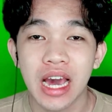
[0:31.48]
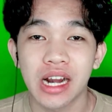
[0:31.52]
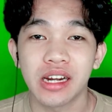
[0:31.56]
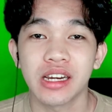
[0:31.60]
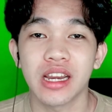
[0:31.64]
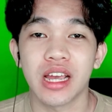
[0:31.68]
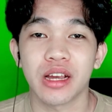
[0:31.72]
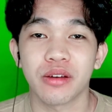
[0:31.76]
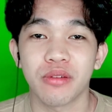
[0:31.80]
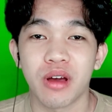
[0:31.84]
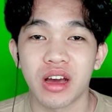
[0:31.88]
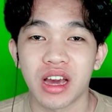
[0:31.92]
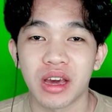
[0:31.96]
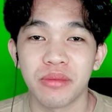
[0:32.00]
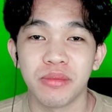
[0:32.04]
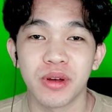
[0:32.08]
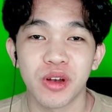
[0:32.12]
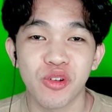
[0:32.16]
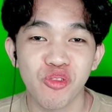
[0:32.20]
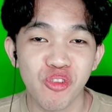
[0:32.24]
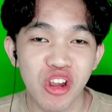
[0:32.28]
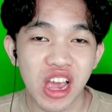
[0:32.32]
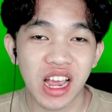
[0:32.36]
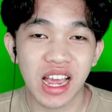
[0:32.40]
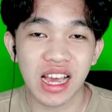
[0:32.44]
karena aku
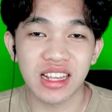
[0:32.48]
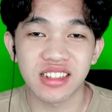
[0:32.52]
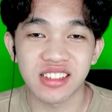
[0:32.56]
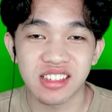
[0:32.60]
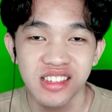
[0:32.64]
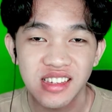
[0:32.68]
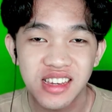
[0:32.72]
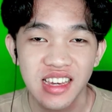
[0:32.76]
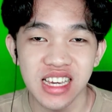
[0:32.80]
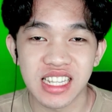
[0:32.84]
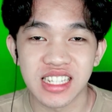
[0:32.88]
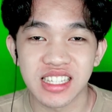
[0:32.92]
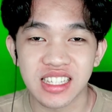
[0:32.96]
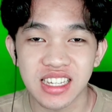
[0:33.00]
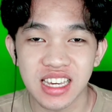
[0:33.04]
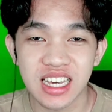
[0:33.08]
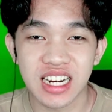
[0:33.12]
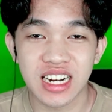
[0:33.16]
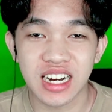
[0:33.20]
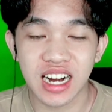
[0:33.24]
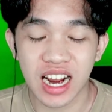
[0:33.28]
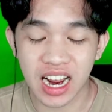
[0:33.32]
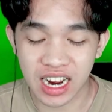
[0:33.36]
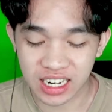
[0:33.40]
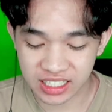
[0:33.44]
akan menggunakan
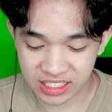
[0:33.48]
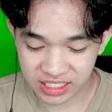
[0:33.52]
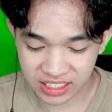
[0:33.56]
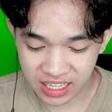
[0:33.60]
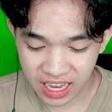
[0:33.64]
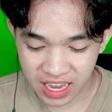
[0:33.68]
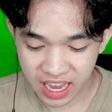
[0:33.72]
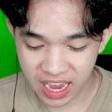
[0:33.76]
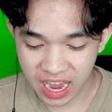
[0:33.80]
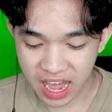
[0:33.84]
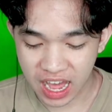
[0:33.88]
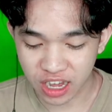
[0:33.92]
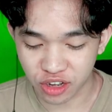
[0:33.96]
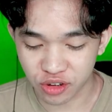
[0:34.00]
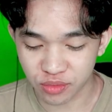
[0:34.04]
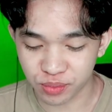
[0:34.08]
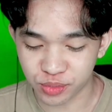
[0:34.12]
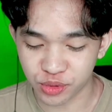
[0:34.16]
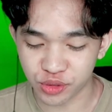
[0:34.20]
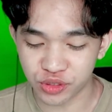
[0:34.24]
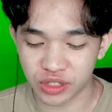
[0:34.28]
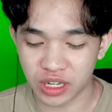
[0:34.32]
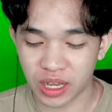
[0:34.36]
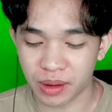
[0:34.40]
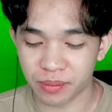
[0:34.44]
skin-skin rahasia yang aku
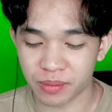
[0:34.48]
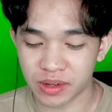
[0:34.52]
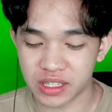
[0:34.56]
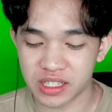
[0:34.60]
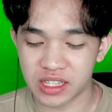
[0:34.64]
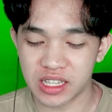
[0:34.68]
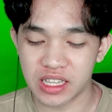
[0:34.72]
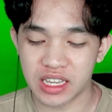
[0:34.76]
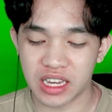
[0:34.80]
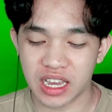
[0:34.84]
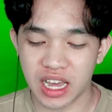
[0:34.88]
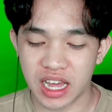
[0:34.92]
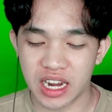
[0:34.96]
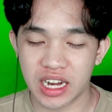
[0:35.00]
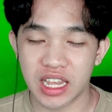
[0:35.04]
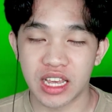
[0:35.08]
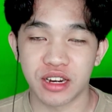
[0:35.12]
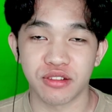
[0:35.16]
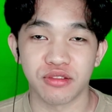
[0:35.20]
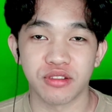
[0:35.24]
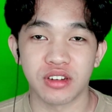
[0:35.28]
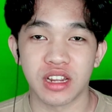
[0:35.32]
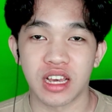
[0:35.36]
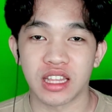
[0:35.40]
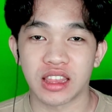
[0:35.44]
punya yang pastinya
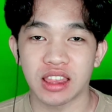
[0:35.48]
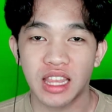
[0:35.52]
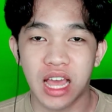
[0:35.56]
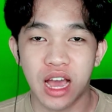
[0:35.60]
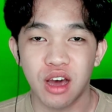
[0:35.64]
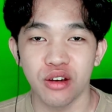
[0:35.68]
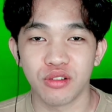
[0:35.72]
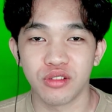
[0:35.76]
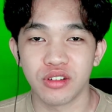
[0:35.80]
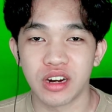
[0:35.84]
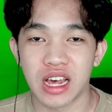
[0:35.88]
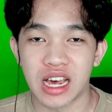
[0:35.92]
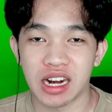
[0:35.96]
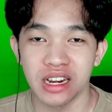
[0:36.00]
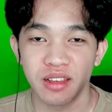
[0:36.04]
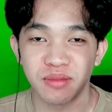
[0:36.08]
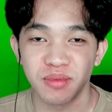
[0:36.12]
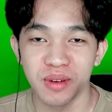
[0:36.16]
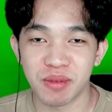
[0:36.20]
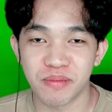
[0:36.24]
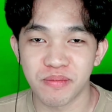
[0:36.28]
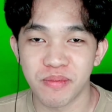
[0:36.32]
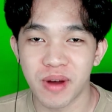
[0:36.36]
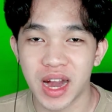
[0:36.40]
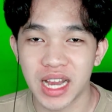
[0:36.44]
kalian udah tahu dari
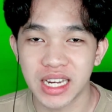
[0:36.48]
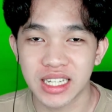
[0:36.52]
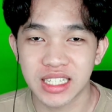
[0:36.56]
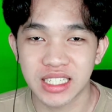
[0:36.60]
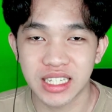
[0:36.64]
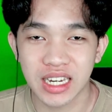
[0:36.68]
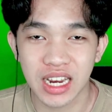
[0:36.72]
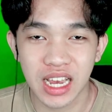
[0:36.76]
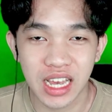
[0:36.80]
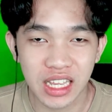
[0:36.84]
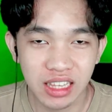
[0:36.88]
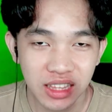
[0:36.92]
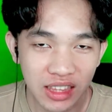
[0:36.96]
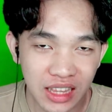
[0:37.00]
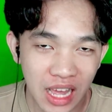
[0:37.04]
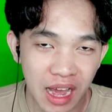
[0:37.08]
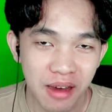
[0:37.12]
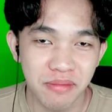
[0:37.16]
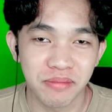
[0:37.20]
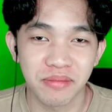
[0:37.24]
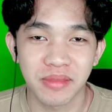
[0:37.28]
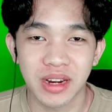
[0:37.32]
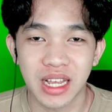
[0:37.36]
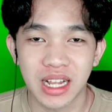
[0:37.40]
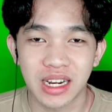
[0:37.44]
membaca
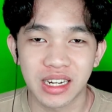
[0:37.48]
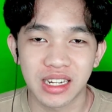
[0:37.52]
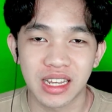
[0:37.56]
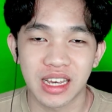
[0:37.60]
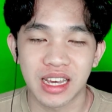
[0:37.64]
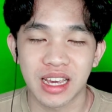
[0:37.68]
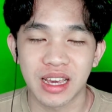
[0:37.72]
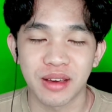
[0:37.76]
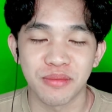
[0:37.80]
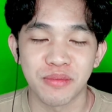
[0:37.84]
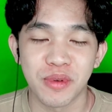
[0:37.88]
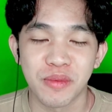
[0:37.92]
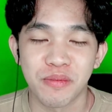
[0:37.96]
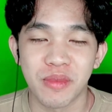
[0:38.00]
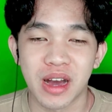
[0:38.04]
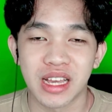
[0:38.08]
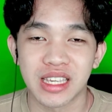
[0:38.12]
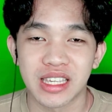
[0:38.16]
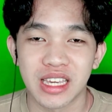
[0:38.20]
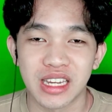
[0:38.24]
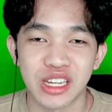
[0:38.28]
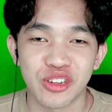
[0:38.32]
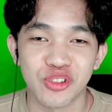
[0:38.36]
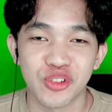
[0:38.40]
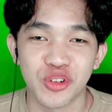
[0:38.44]
thumbnail dan eh,
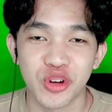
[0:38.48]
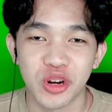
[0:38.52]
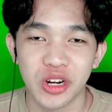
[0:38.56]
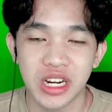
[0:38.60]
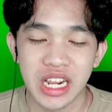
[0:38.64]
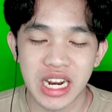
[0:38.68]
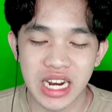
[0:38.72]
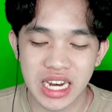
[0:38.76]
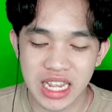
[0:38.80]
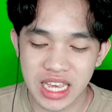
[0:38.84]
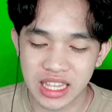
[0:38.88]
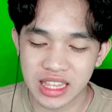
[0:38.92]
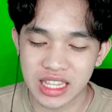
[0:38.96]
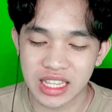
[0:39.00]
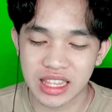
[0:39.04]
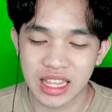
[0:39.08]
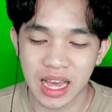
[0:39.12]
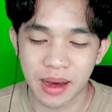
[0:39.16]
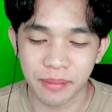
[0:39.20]
membaca judul dan lihat di